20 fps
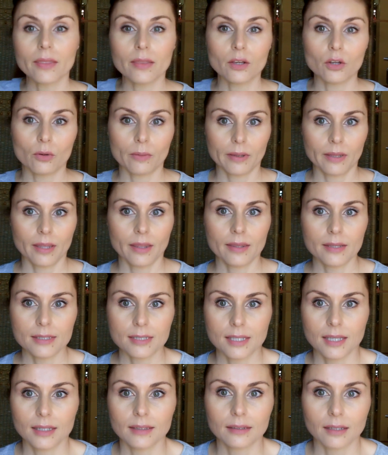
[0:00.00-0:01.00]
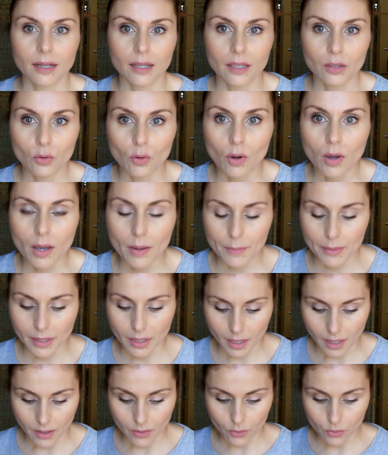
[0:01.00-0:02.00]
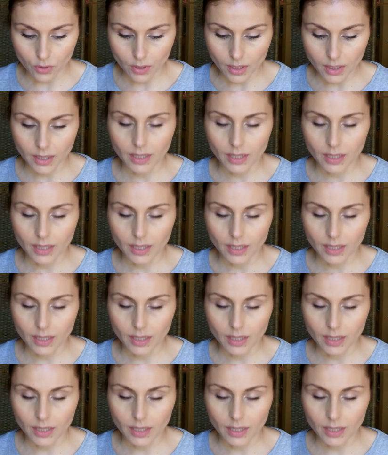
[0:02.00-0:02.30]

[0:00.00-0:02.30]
de novedades que han traído a Mercadona